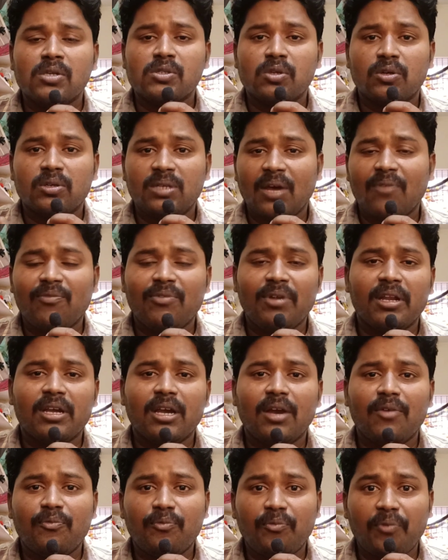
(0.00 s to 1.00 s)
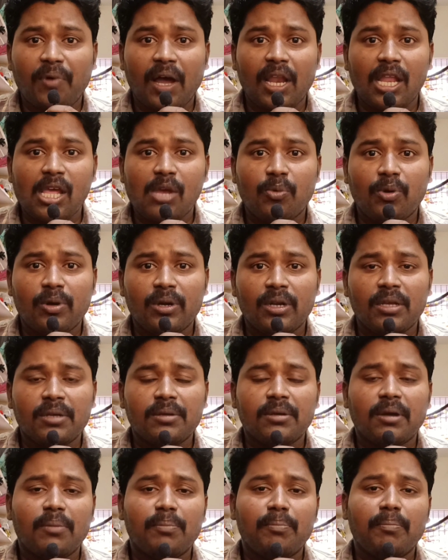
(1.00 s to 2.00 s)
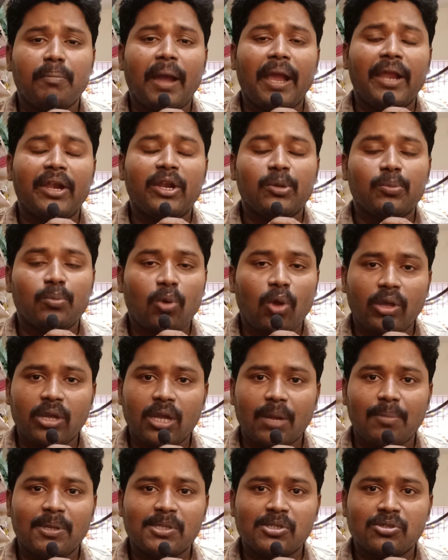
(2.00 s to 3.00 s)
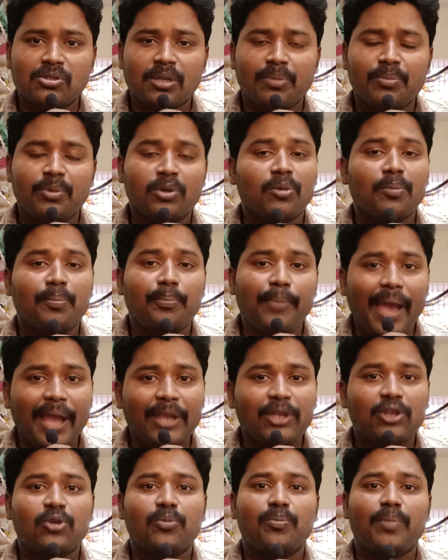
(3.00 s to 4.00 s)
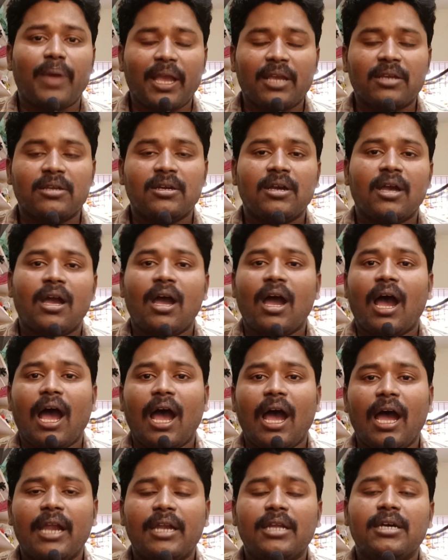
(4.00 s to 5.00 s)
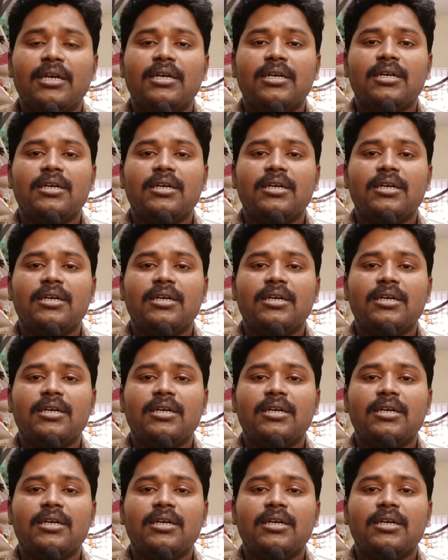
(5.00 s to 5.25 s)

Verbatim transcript: సో డెఫినెట్గా ఫాలో అయిపోండి మైండ్ బ్లోయింగ్ అప్డేట్స్ ఉంటే మీకు బ్యాక్ టు బ్యాక్ అండ్